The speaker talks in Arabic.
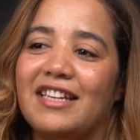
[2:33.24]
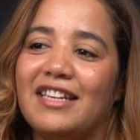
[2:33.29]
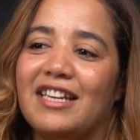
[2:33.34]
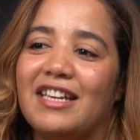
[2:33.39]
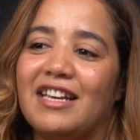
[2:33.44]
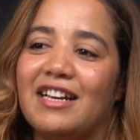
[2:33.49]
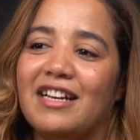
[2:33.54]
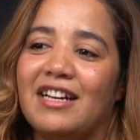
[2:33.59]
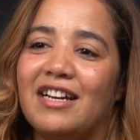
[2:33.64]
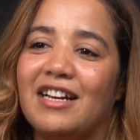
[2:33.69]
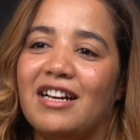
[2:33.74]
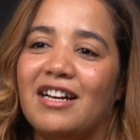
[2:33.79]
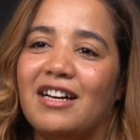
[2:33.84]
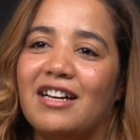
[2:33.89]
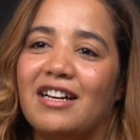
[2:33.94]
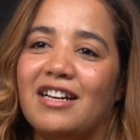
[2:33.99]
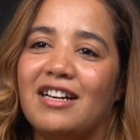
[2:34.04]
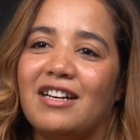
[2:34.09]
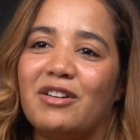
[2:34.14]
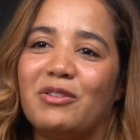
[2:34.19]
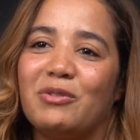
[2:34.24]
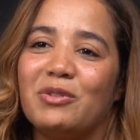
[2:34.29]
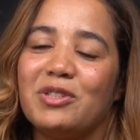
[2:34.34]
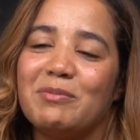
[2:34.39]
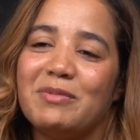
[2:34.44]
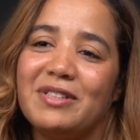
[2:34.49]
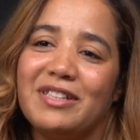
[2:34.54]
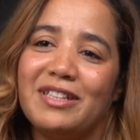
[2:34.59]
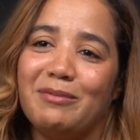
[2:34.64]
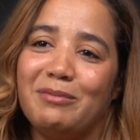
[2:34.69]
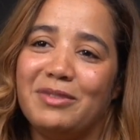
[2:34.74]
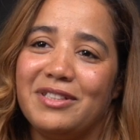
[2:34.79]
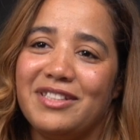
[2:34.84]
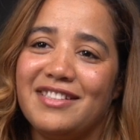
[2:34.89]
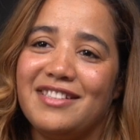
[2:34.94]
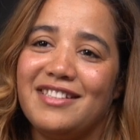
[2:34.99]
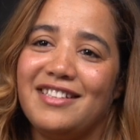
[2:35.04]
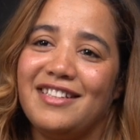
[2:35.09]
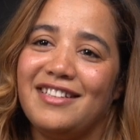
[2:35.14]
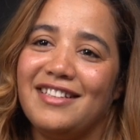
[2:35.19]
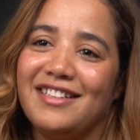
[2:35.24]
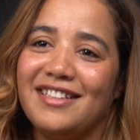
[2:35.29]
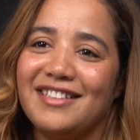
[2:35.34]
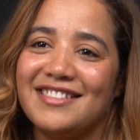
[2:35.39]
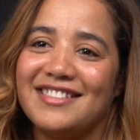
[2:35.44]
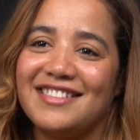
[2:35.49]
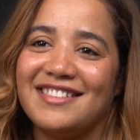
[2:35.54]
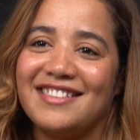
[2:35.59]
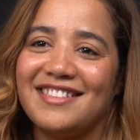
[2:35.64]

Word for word: لي واش ما تلعبيش التنس